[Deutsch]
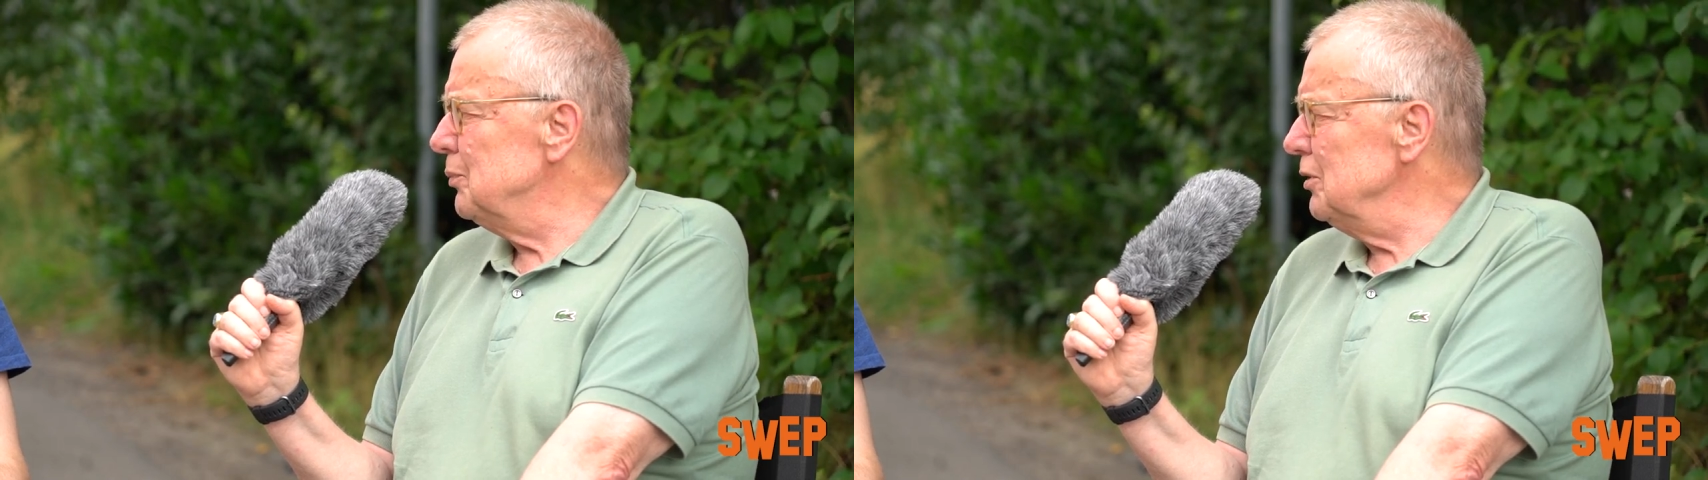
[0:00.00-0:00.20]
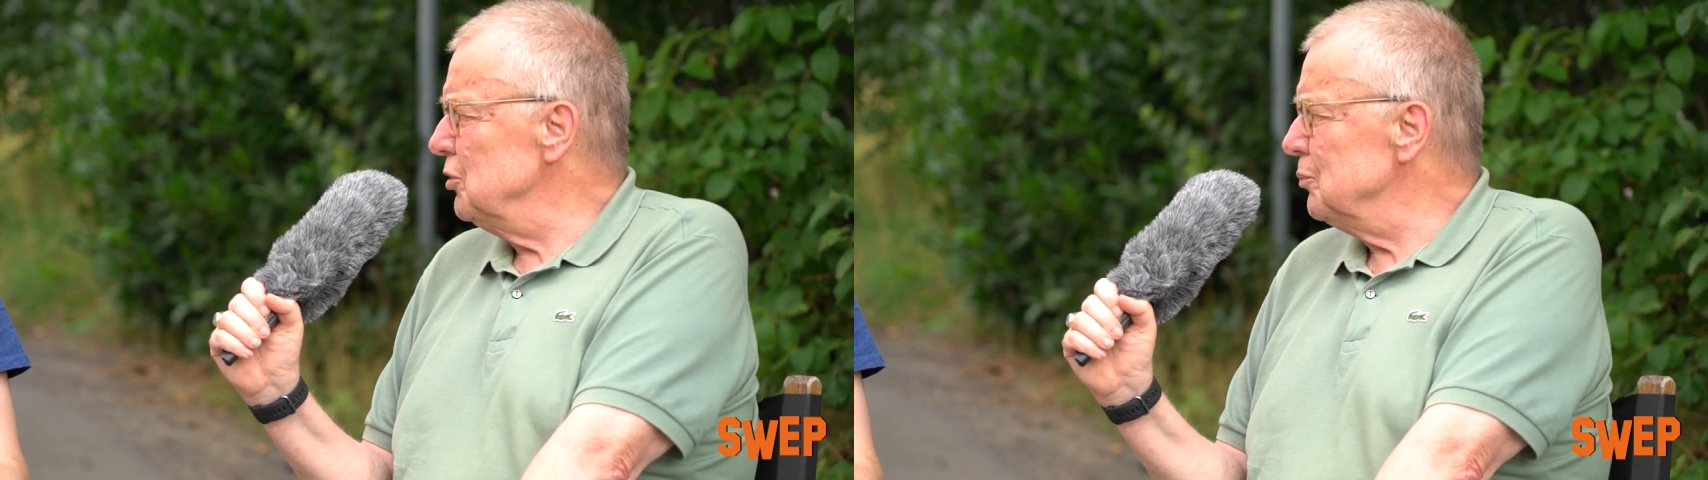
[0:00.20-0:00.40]

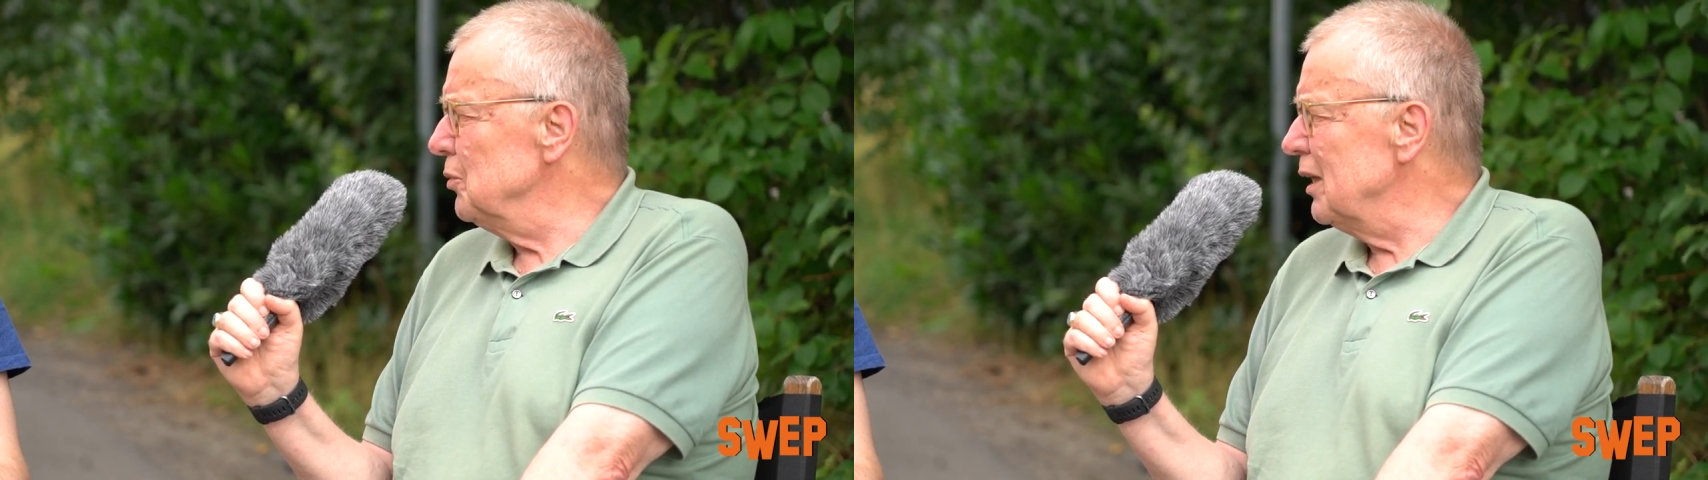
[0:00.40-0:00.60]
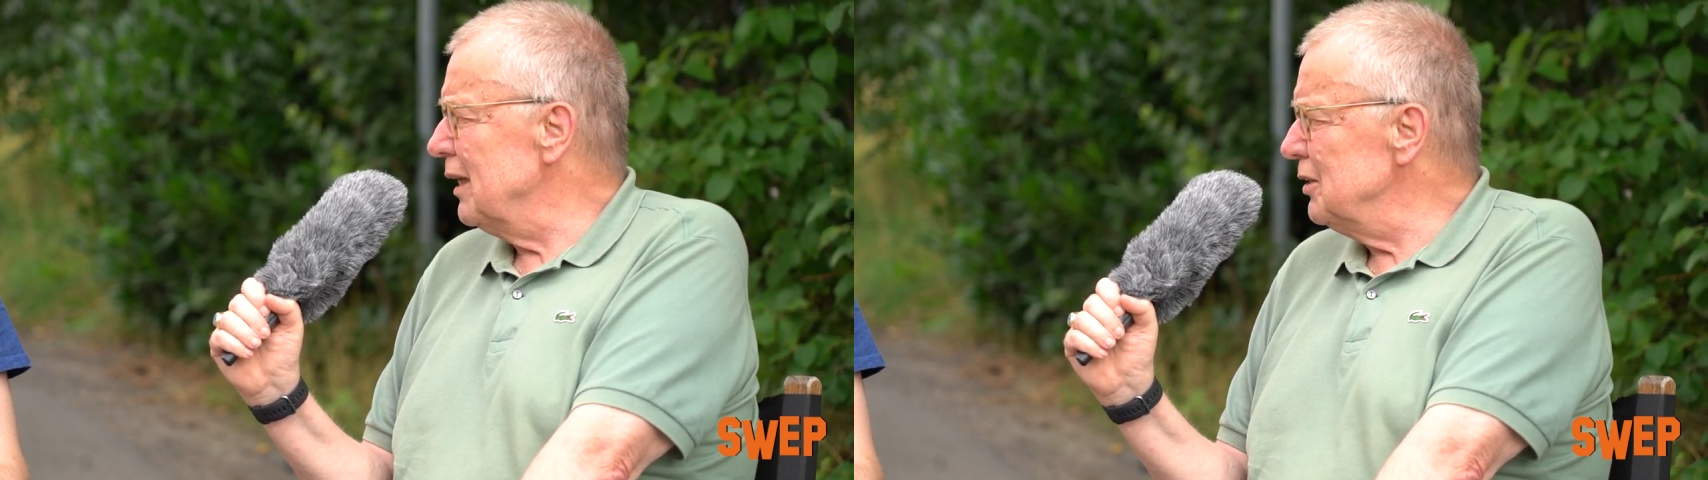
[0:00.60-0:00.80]

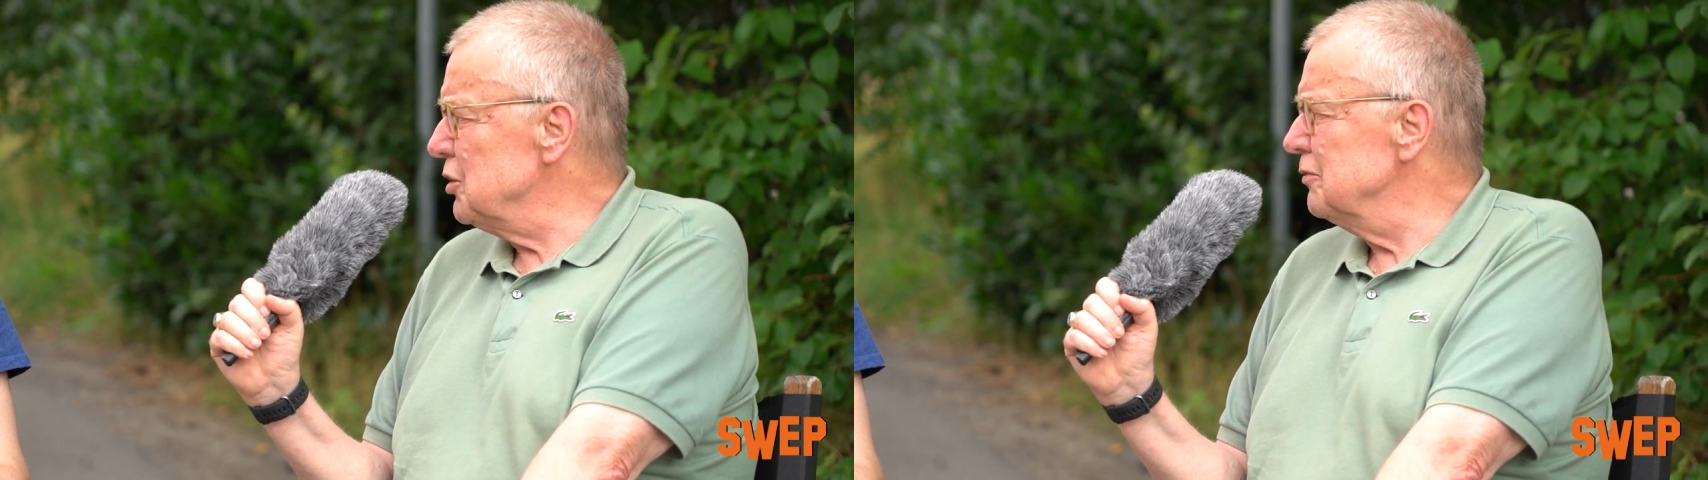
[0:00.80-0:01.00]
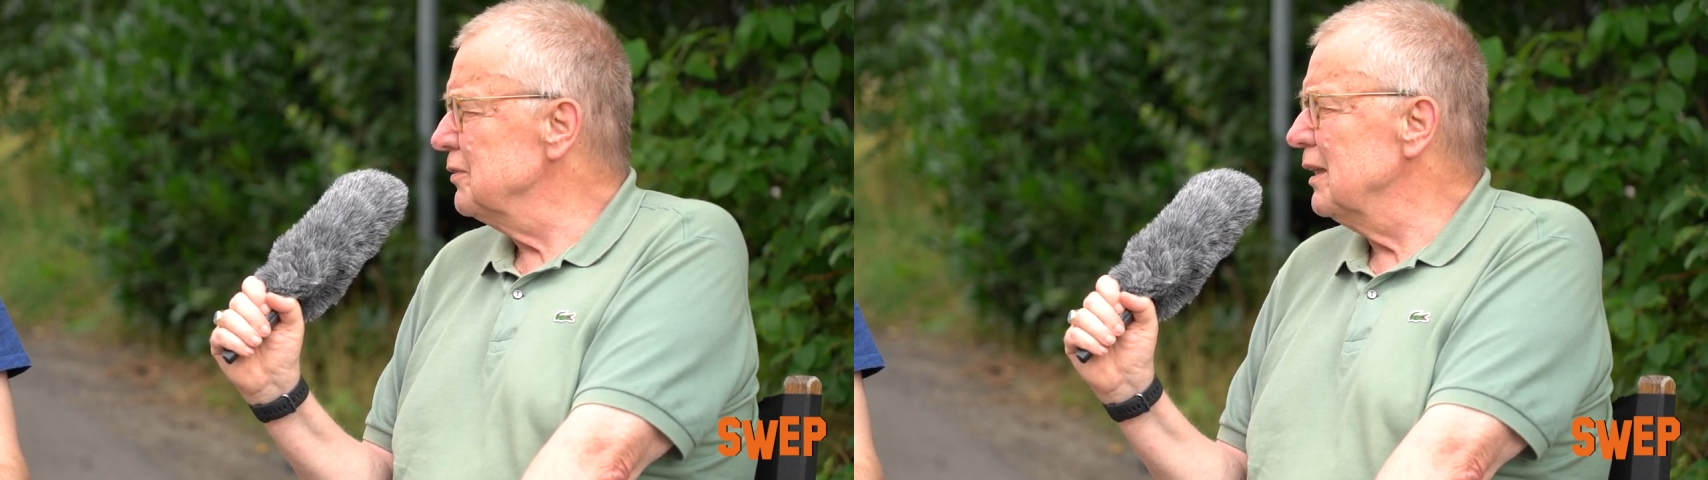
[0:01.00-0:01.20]

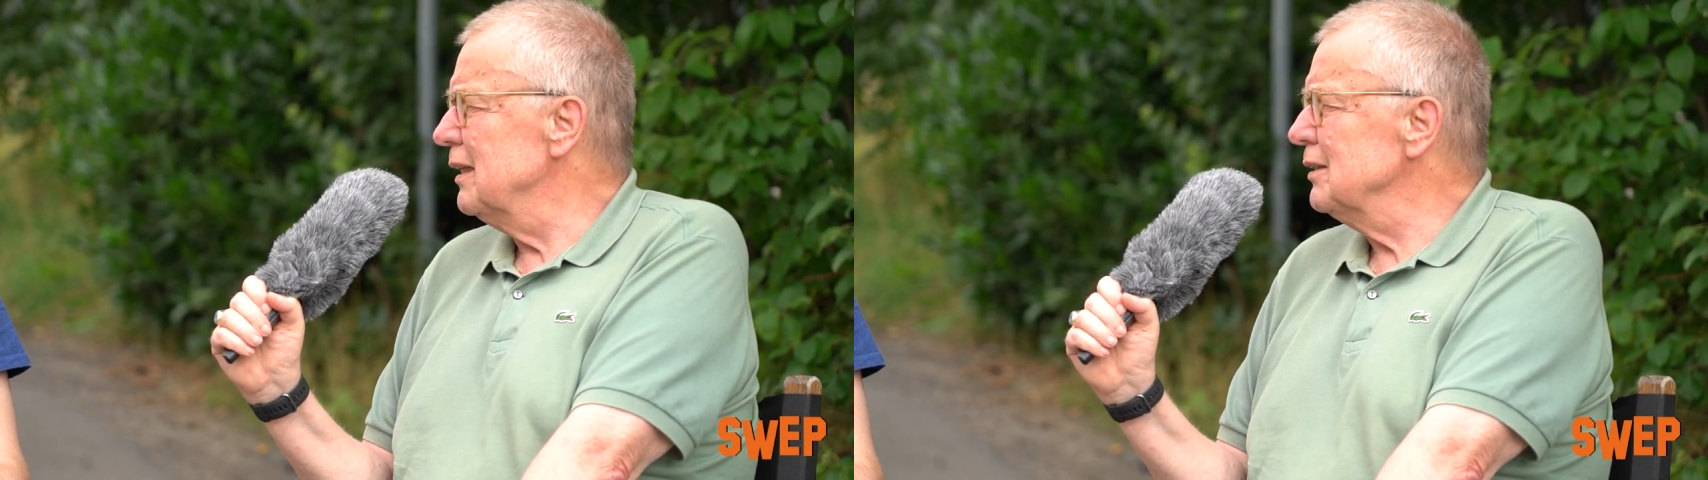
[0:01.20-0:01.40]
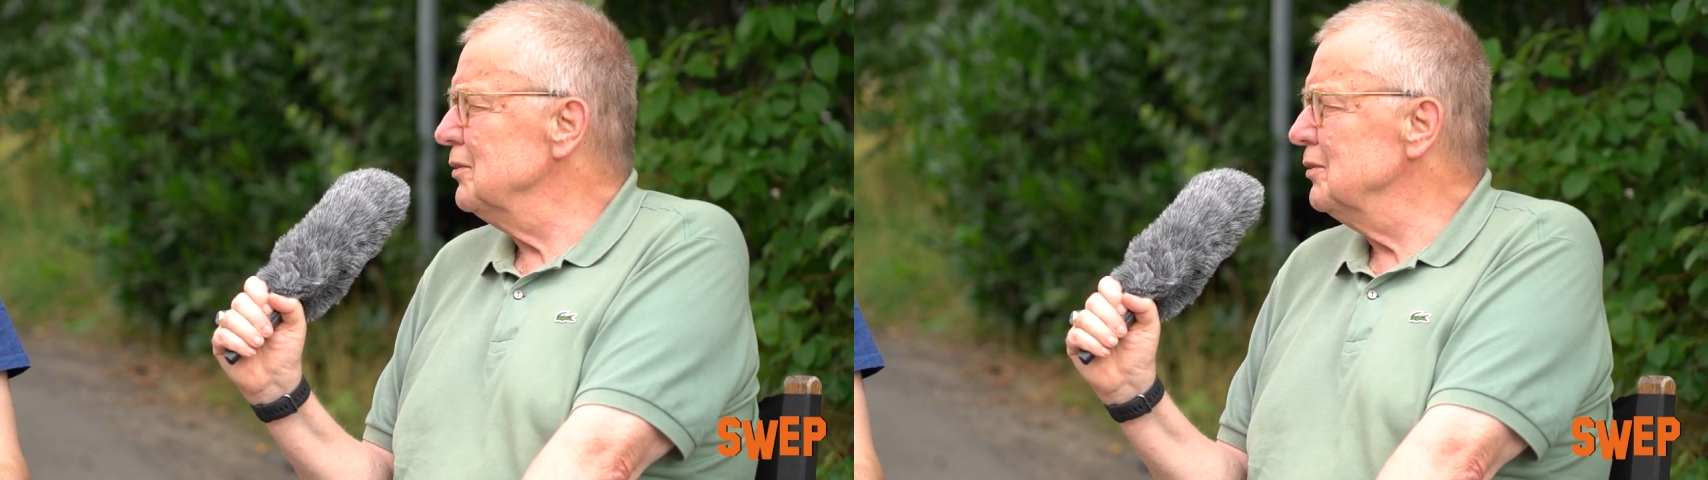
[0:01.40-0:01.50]
politisch-moralische Frage.